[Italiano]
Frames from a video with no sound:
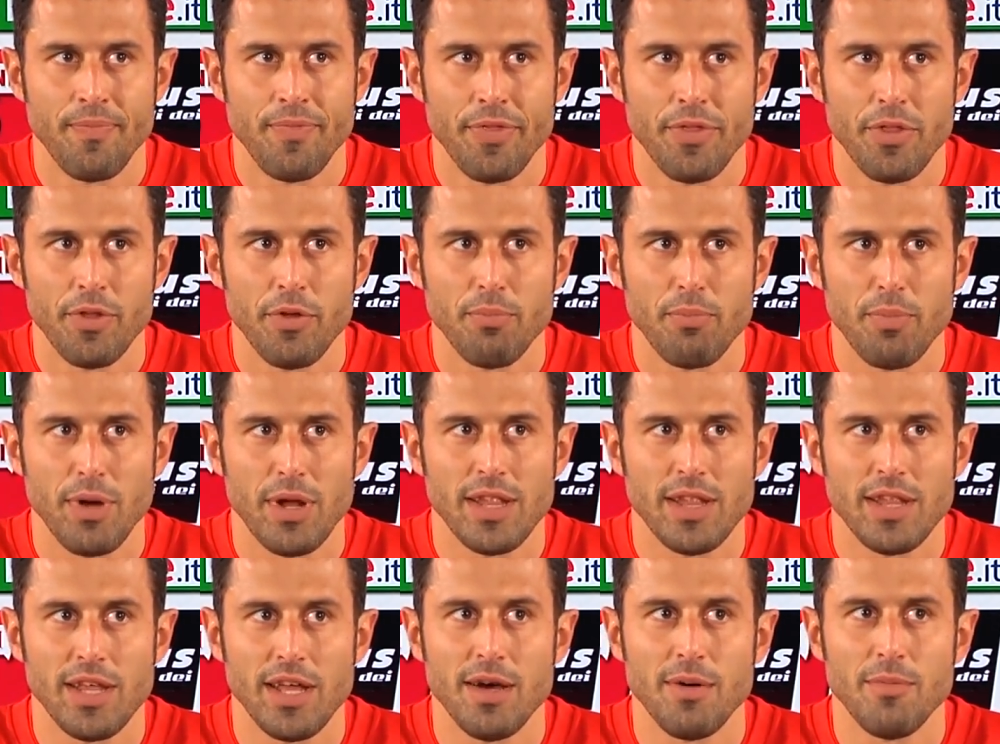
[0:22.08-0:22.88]
non
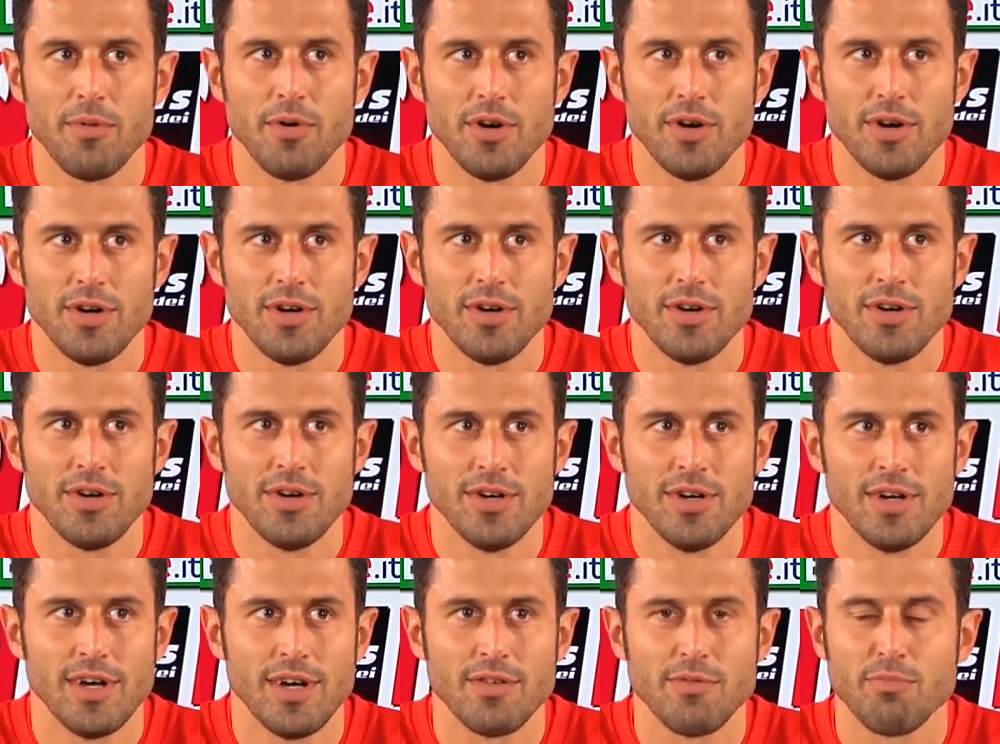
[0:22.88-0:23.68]

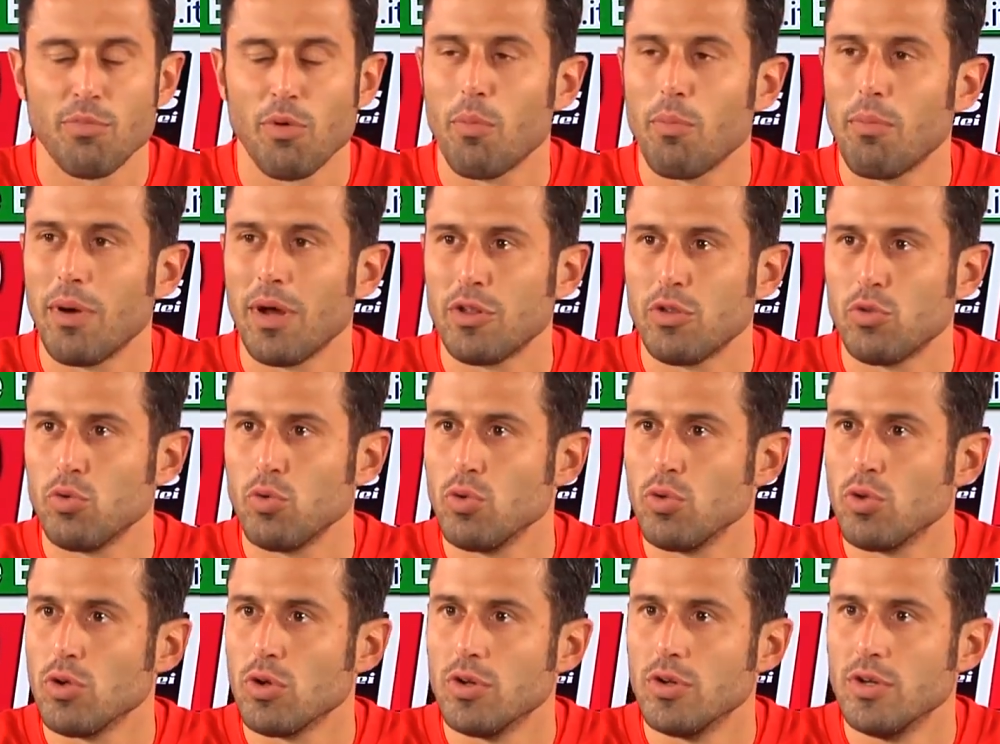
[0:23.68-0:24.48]
partiamo a
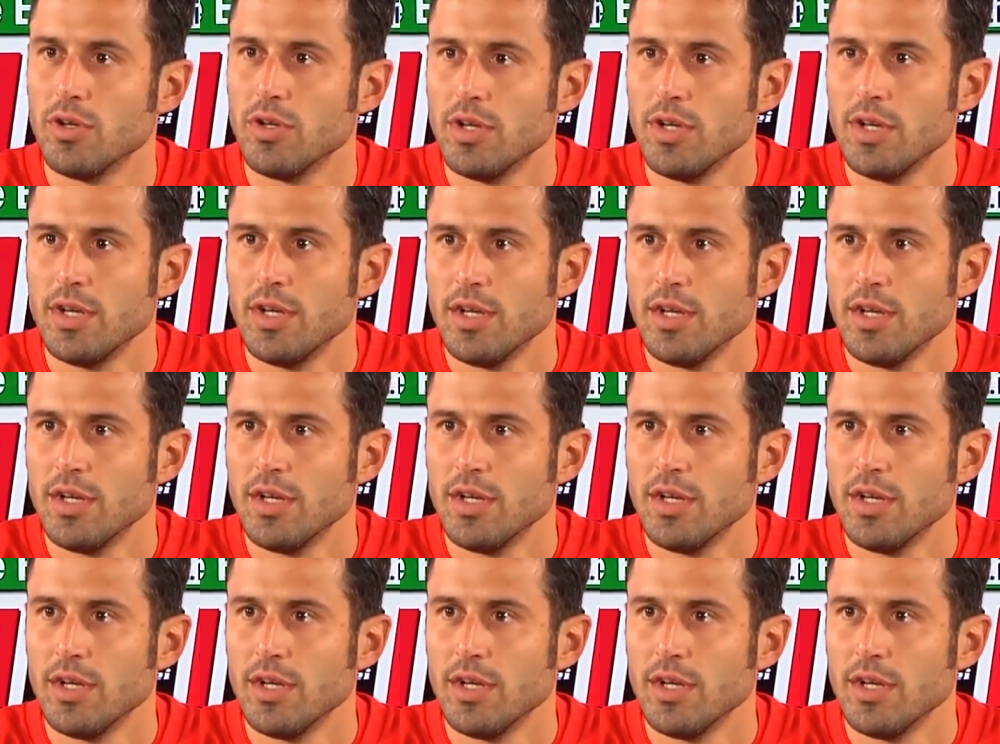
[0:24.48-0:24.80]
sprombattuto.